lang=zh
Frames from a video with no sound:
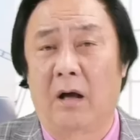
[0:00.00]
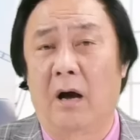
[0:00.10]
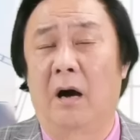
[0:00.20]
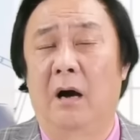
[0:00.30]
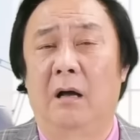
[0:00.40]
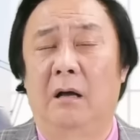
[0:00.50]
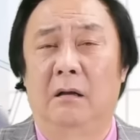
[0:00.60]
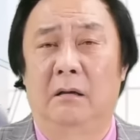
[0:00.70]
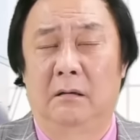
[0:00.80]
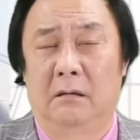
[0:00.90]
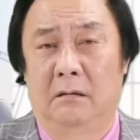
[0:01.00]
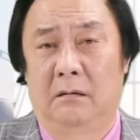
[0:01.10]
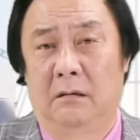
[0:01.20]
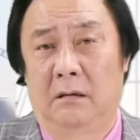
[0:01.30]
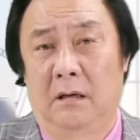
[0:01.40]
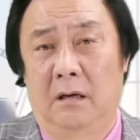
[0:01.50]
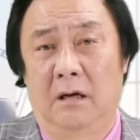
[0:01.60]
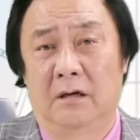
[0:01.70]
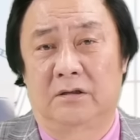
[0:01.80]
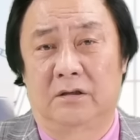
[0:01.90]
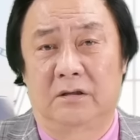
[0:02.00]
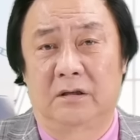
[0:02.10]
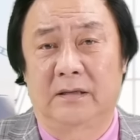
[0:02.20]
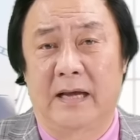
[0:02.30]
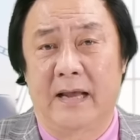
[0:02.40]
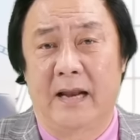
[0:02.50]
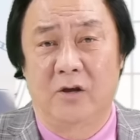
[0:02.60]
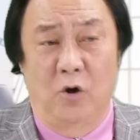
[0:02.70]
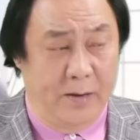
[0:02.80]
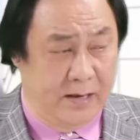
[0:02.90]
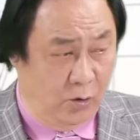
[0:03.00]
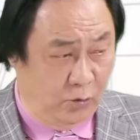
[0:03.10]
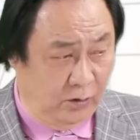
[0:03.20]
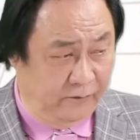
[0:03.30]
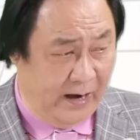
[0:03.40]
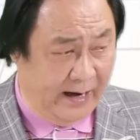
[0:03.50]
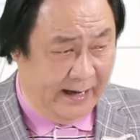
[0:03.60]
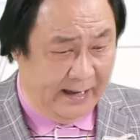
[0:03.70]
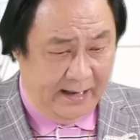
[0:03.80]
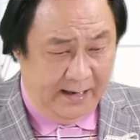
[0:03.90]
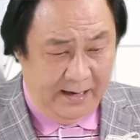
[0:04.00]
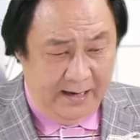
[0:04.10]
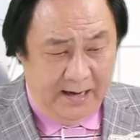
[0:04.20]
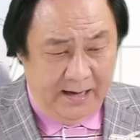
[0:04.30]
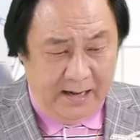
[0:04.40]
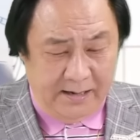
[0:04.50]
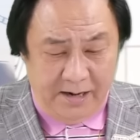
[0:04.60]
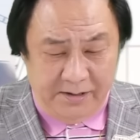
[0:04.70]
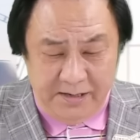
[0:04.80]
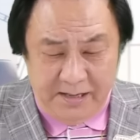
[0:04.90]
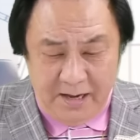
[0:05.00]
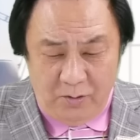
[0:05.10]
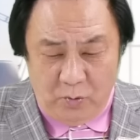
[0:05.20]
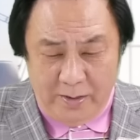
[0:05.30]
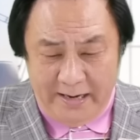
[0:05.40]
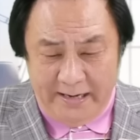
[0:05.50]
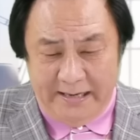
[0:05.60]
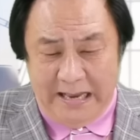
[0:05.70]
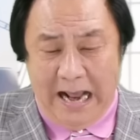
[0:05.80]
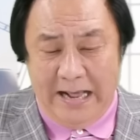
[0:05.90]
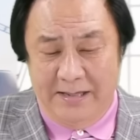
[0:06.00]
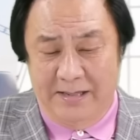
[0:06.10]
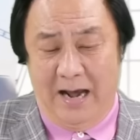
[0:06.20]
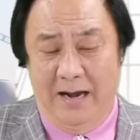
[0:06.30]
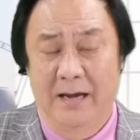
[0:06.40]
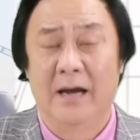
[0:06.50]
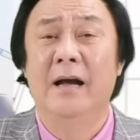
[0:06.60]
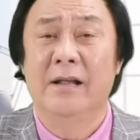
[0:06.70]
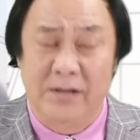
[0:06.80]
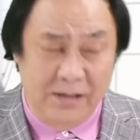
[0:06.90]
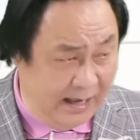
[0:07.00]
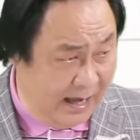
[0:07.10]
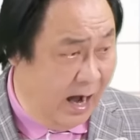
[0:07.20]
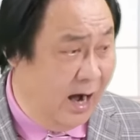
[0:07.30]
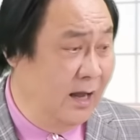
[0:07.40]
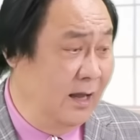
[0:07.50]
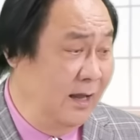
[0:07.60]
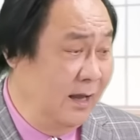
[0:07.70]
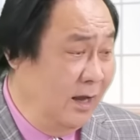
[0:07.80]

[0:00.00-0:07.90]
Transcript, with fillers: 到了啊，实实在在的有凭有据的发给你。那像今天我再给你看一下，今天啊，